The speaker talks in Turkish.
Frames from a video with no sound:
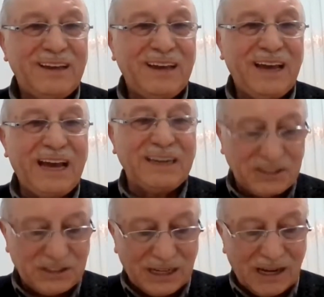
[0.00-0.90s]

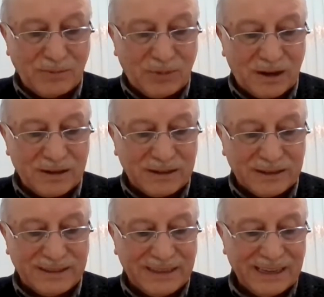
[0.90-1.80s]
herkes Cenab-ı
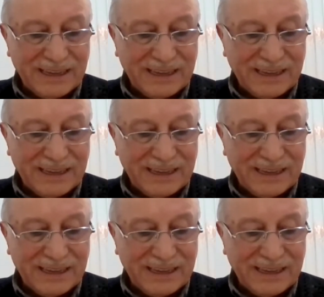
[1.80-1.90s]
Hakk'ın